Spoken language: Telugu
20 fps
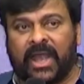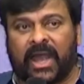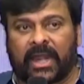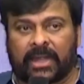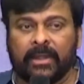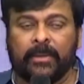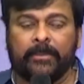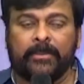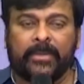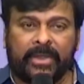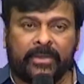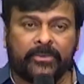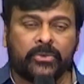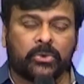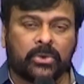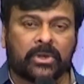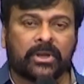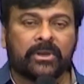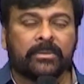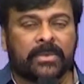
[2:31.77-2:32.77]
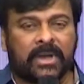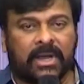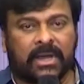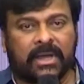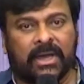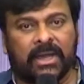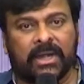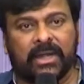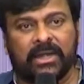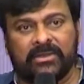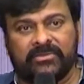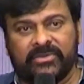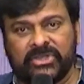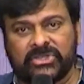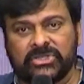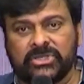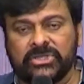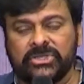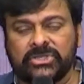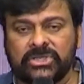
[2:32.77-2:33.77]
అట్లా మేము కూడా మా కాలాన్ని
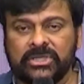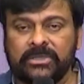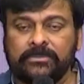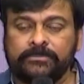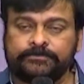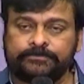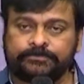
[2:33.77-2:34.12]
వెచ్చించి